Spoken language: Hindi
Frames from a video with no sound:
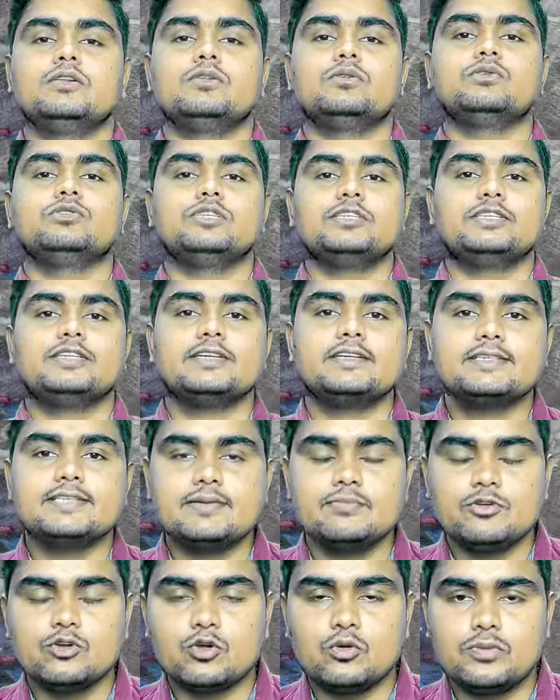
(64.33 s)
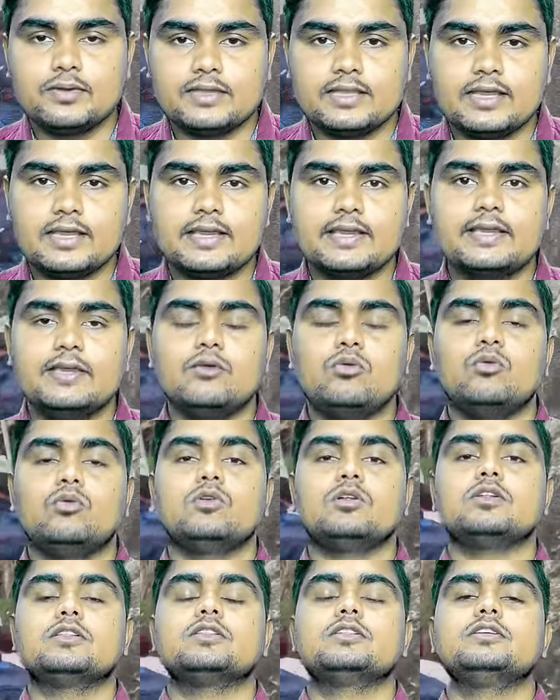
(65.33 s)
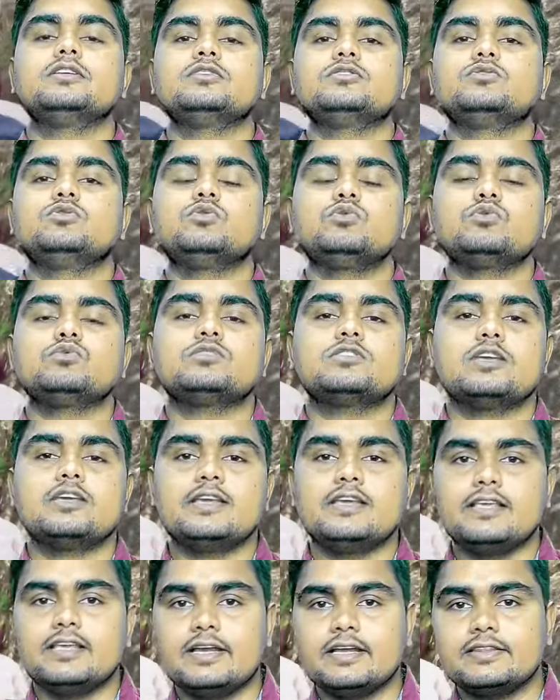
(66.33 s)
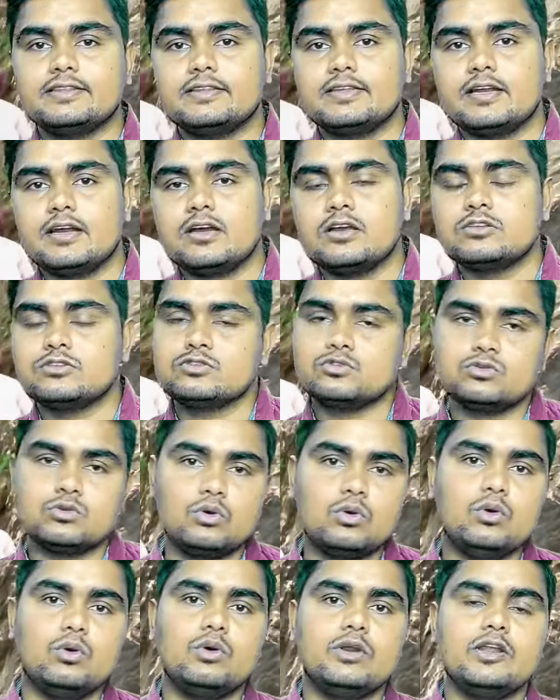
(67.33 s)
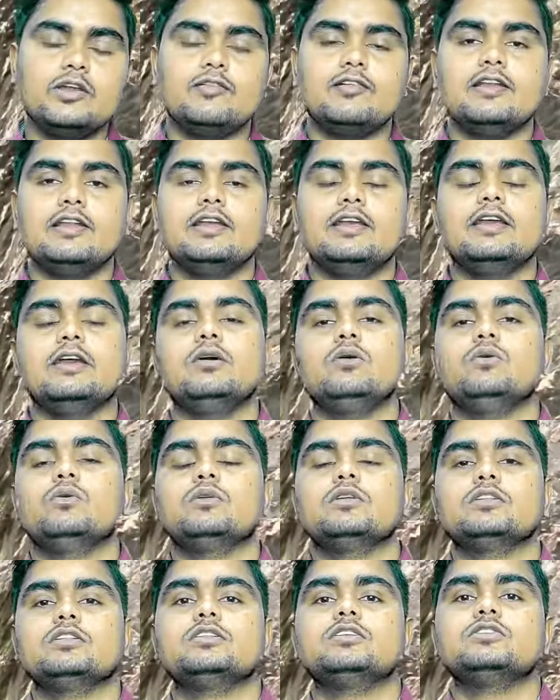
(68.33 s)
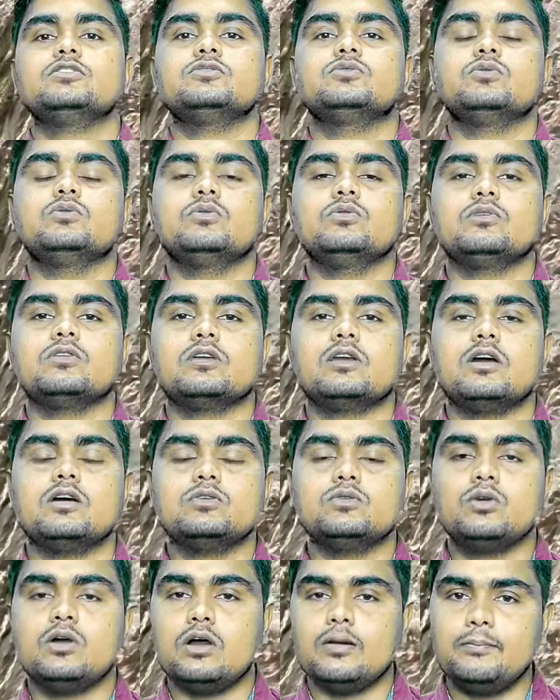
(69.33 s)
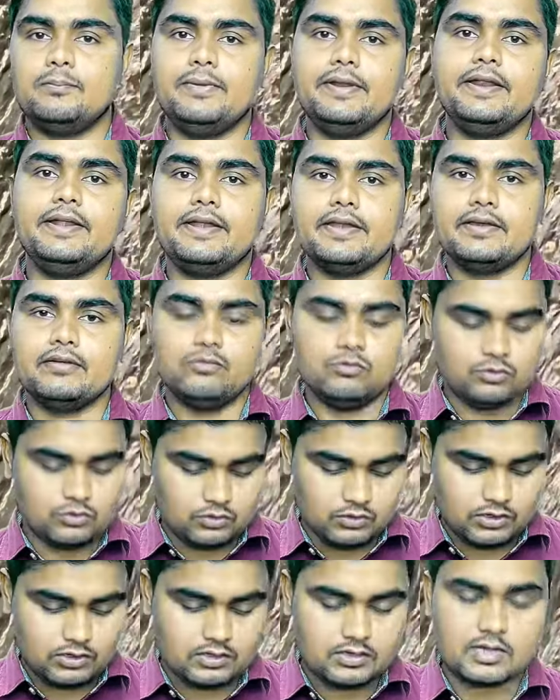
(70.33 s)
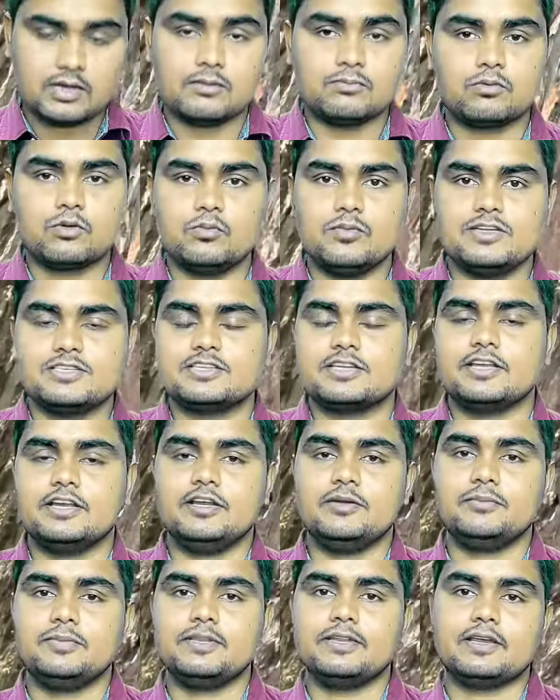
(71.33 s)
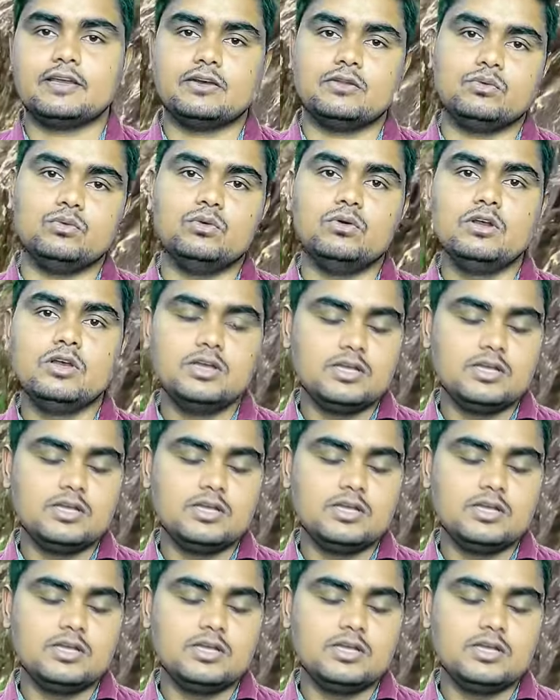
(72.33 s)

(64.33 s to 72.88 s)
तो जैसे कि सभी को पता है कि 29 जून से यात्रा शुरू होने वाली है 29 जून का जो अपडेट है वो आपको मैं स्क्रीन पे दिखा दूँ